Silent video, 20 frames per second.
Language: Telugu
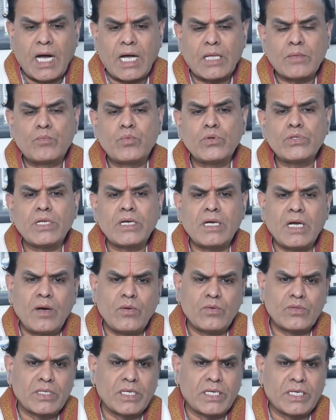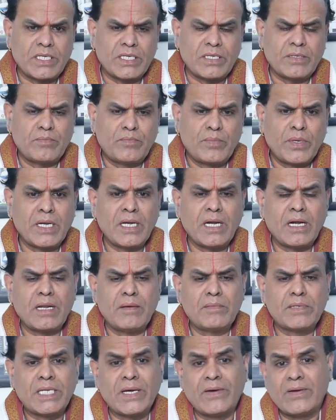అద్భుతంగా ఉందండి పిల్లల
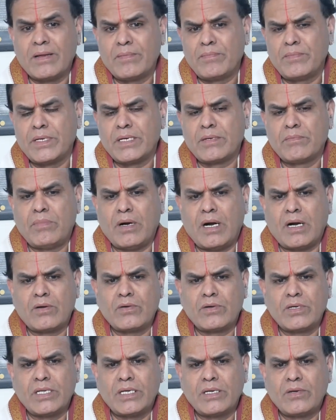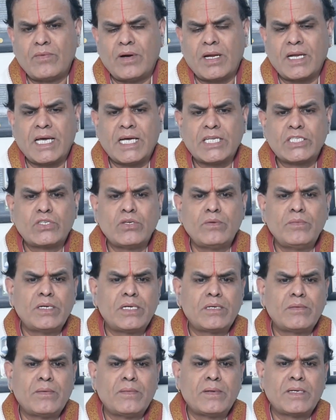డెవలప్మెంట్ బాగుండి వాళ్ళ
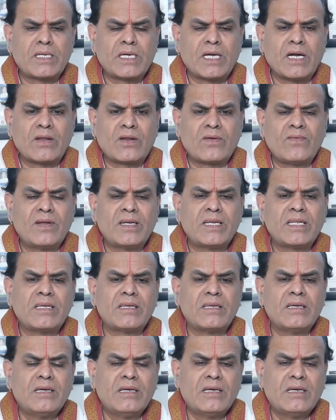అచీవ్మెంట్ మిమ్మల్ని గర్వాన్ని